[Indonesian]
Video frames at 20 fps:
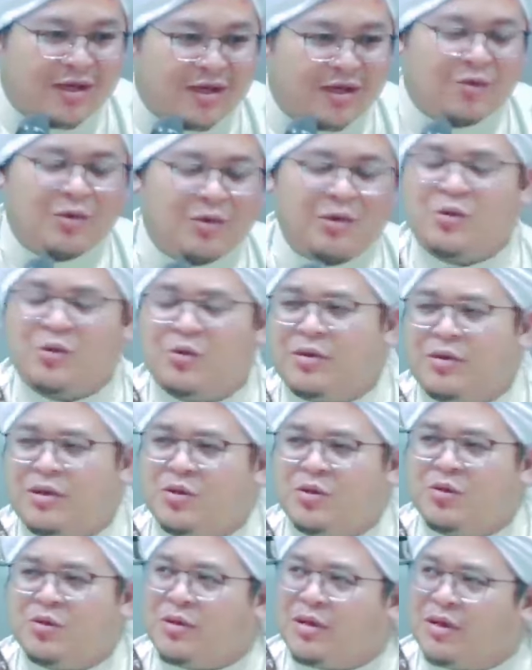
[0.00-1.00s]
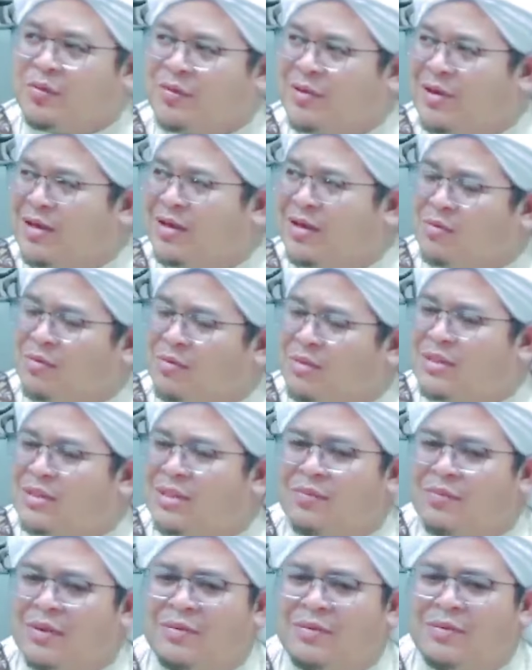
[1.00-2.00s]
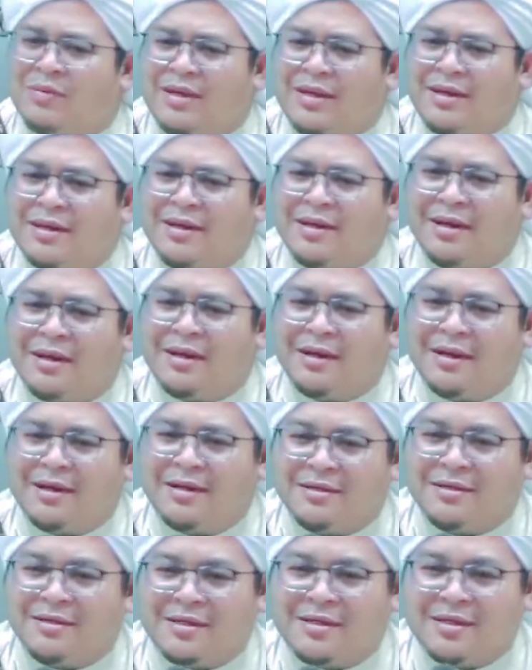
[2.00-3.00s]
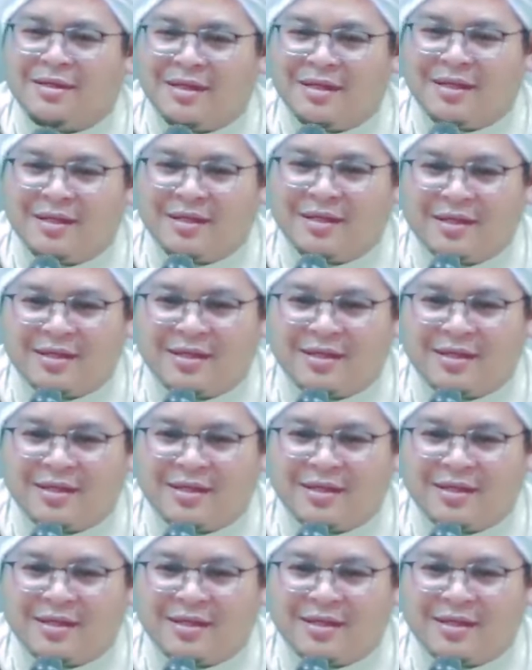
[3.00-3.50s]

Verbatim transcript: lawan jupian supaya pindah anak membasang pelaminan kah di sini kan